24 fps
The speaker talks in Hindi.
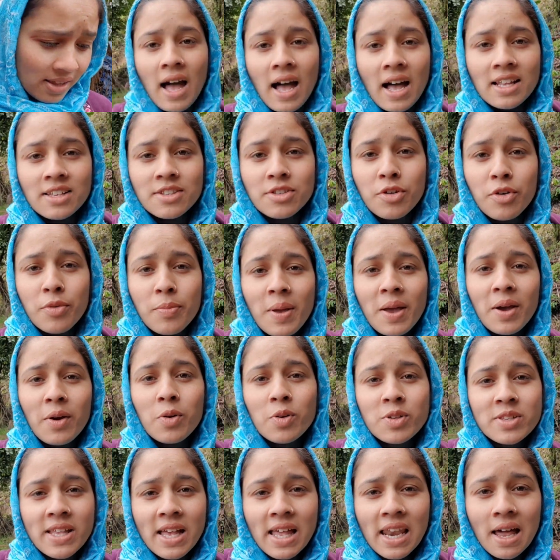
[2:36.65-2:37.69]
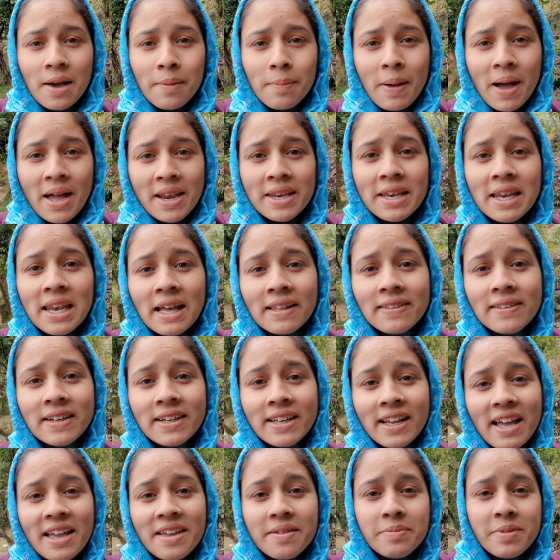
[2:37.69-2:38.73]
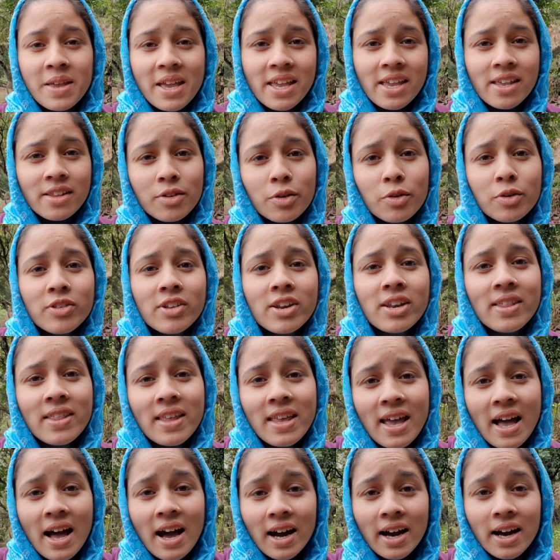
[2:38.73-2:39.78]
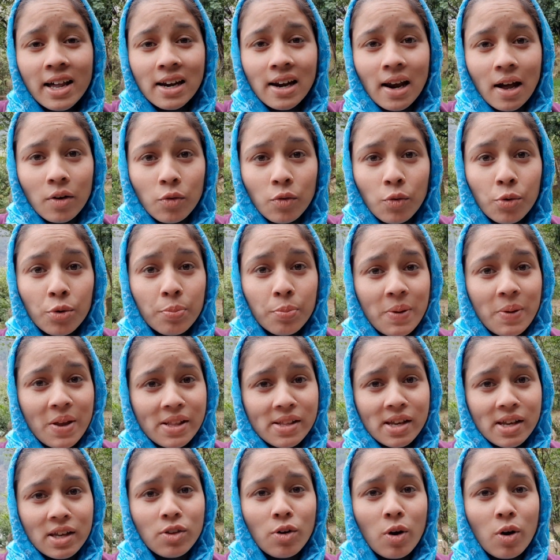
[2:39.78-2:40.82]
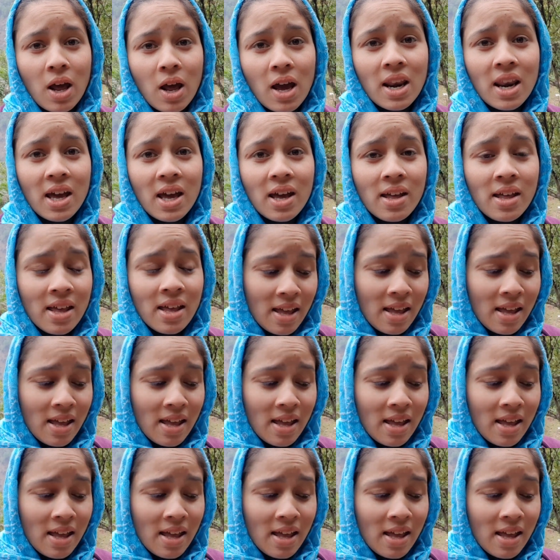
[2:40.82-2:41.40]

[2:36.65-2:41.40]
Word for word: आज तो मैं गौशाला पानी लाते टाइम यही सोच रही थी अगर लंगूर पीछे दौड़ा ना